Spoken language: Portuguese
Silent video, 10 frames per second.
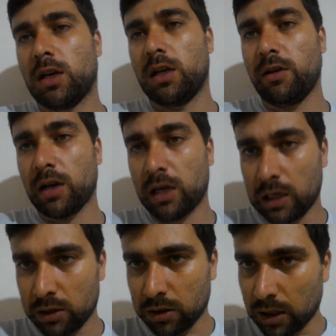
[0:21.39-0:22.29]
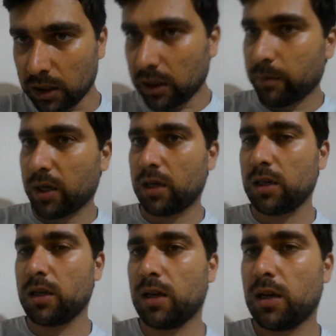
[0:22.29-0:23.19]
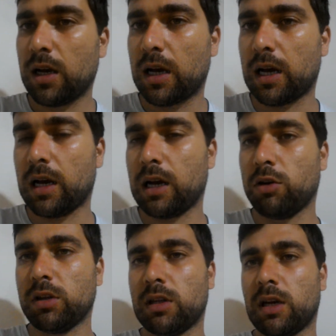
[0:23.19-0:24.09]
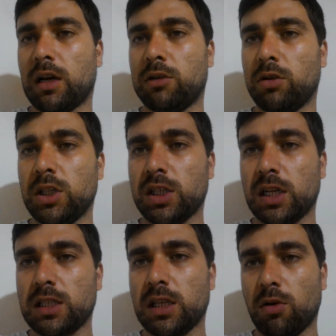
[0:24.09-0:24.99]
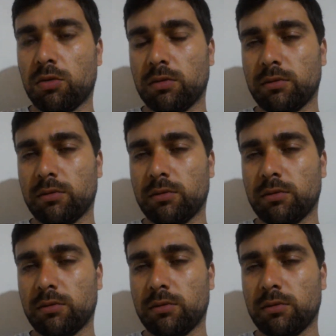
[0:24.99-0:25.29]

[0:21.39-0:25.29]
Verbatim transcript: e relacionado também à, à nona geração.